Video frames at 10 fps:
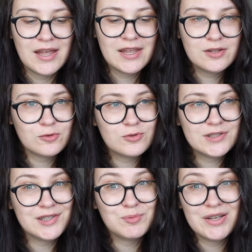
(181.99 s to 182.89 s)
Этот курс
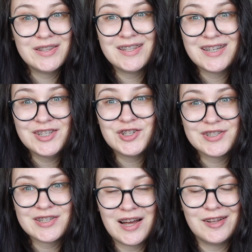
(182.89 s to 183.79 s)
занимает 3
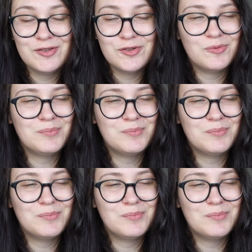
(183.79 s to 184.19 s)
часа, но,